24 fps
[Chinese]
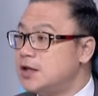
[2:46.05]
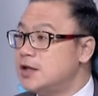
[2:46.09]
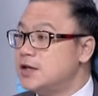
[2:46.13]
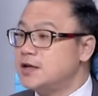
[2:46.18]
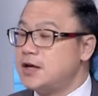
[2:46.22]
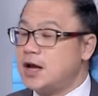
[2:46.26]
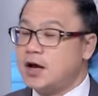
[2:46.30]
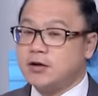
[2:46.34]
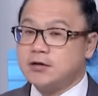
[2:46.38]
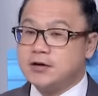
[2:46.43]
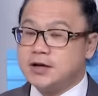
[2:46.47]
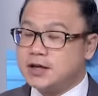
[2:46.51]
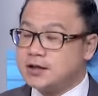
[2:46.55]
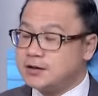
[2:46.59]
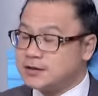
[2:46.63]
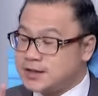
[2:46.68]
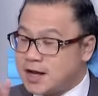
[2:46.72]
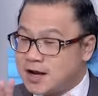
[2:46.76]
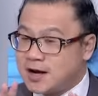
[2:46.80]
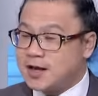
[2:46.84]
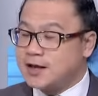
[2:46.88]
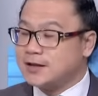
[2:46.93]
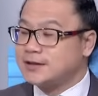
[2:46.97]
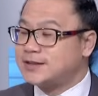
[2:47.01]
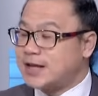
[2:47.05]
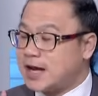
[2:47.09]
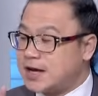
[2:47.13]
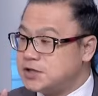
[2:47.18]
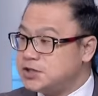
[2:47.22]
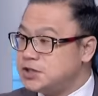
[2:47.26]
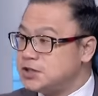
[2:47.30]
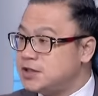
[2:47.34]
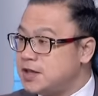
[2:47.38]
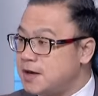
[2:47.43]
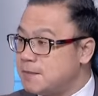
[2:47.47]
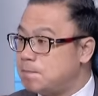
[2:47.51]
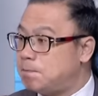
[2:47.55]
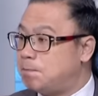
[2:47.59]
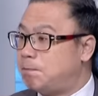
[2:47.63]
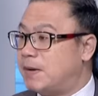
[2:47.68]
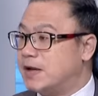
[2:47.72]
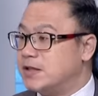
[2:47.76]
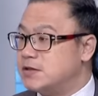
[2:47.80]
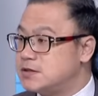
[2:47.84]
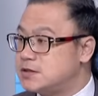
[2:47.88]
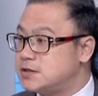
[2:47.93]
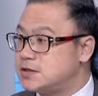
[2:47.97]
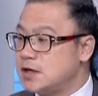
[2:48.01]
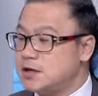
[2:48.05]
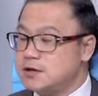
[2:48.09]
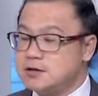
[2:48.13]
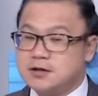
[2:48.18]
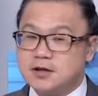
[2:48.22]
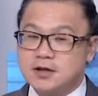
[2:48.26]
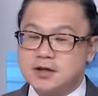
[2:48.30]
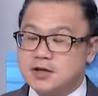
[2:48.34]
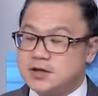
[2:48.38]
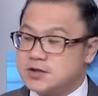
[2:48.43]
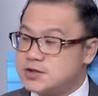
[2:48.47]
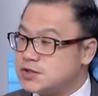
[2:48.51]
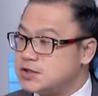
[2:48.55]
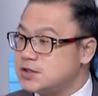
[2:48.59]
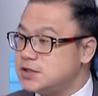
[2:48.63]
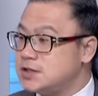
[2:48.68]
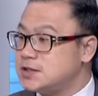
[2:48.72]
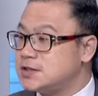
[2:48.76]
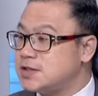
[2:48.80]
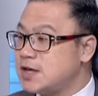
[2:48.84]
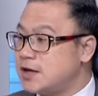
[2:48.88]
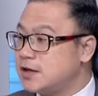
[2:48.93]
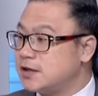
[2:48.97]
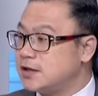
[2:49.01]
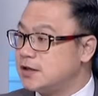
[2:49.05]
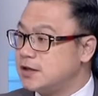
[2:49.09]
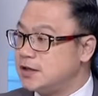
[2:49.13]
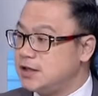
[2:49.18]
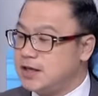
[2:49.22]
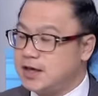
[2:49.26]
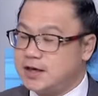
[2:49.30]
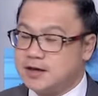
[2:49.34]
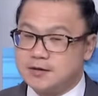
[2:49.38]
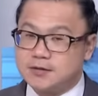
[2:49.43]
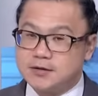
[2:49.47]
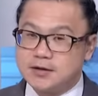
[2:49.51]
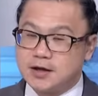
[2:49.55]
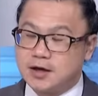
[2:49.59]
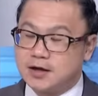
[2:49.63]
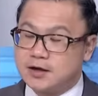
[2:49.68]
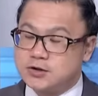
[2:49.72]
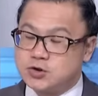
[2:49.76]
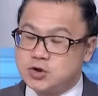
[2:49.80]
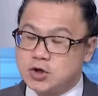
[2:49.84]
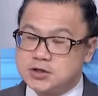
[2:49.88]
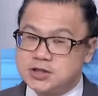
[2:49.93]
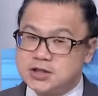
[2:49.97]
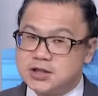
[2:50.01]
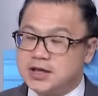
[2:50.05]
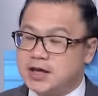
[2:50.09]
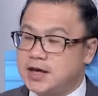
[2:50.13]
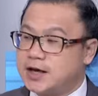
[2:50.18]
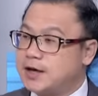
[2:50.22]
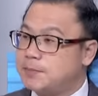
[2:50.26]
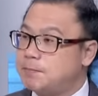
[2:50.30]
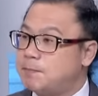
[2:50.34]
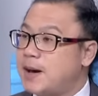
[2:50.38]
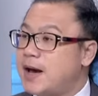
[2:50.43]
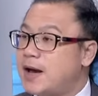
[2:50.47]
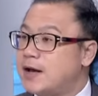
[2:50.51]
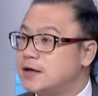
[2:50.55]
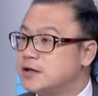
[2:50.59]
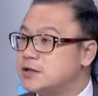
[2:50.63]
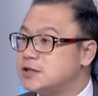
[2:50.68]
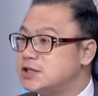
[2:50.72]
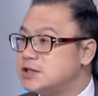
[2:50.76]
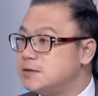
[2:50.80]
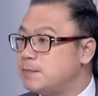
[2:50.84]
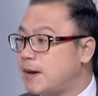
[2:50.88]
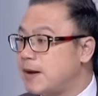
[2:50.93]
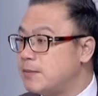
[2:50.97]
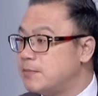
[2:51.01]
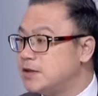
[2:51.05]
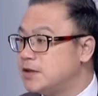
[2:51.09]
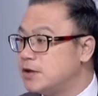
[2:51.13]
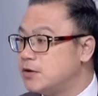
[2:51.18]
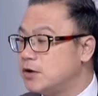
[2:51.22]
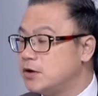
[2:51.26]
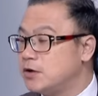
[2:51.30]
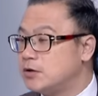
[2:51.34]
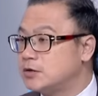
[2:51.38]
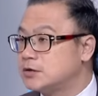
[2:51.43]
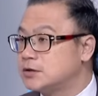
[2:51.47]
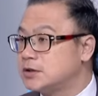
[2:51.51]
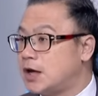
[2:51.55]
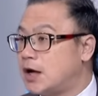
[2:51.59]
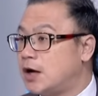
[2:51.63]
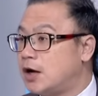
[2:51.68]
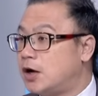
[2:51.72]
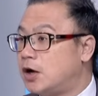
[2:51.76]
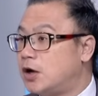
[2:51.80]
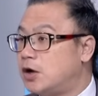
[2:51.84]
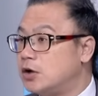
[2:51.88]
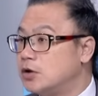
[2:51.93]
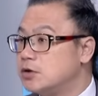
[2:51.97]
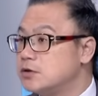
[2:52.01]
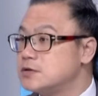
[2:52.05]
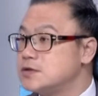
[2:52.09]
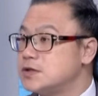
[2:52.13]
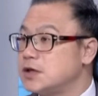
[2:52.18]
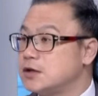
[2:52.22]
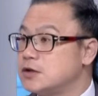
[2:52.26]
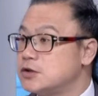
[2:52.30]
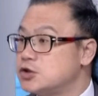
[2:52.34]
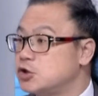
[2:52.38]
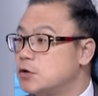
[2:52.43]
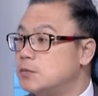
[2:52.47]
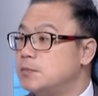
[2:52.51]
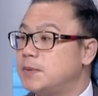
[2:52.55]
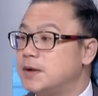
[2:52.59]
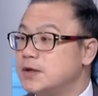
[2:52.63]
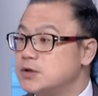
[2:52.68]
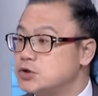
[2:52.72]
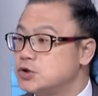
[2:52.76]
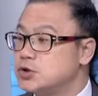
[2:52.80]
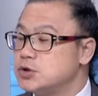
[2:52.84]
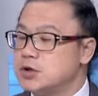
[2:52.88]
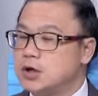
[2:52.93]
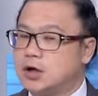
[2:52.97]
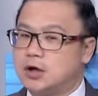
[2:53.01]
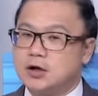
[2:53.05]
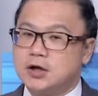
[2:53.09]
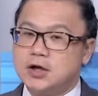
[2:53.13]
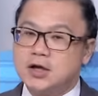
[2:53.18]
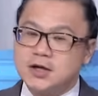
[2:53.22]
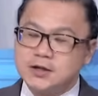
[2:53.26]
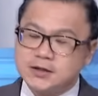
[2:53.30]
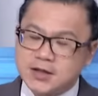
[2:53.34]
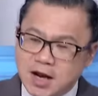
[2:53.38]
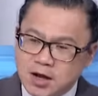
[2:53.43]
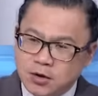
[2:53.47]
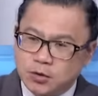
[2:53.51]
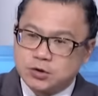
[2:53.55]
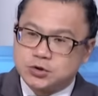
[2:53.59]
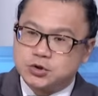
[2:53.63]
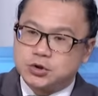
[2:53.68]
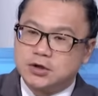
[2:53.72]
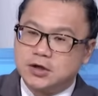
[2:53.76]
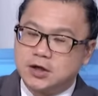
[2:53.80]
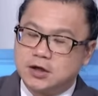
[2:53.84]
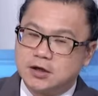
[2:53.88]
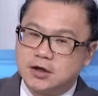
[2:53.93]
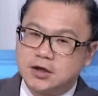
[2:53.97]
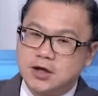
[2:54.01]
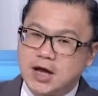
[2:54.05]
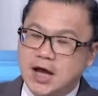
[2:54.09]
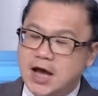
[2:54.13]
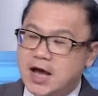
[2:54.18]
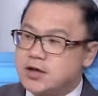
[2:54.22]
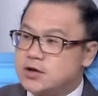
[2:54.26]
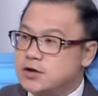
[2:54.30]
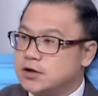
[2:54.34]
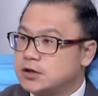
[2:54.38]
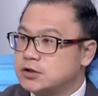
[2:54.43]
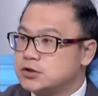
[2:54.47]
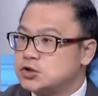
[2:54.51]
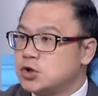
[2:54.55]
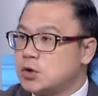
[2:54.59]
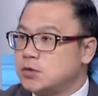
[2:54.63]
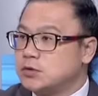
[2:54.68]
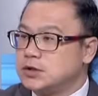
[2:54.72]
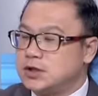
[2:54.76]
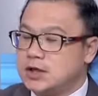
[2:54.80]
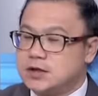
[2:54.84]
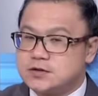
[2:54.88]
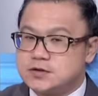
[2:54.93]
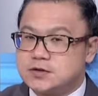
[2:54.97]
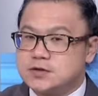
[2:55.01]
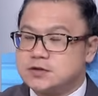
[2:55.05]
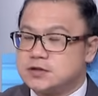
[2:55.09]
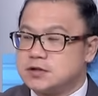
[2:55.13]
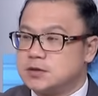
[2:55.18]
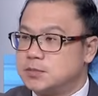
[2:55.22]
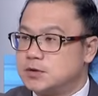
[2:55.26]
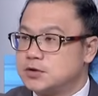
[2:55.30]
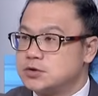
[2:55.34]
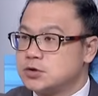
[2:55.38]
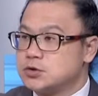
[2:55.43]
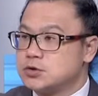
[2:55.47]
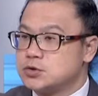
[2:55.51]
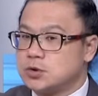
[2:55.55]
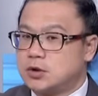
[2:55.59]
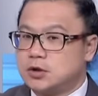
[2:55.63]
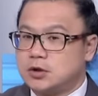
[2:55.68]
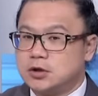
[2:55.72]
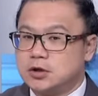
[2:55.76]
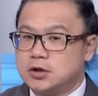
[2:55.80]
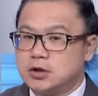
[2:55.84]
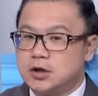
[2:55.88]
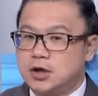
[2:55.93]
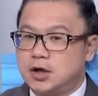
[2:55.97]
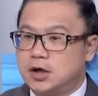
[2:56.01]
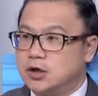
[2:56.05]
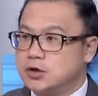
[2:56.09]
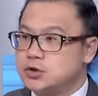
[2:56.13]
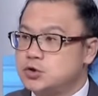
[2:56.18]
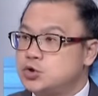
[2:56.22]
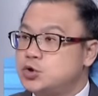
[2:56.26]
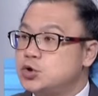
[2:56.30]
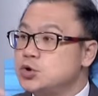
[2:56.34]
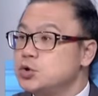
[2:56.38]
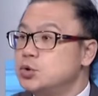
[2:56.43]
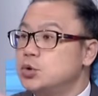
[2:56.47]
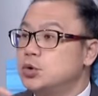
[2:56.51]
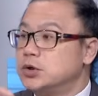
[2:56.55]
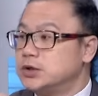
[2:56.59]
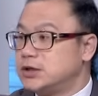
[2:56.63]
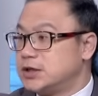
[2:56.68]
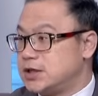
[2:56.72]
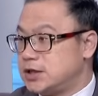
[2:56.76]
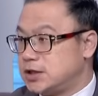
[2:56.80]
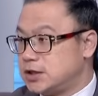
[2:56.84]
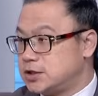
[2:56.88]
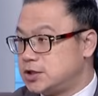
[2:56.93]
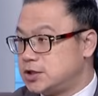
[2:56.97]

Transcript: 然后当然台积电本身实际上也呃最近也派了几百名的员工到这个熊本去了。嗯，当然我觉得还有一个重点是什么？就是说呃聚落的一个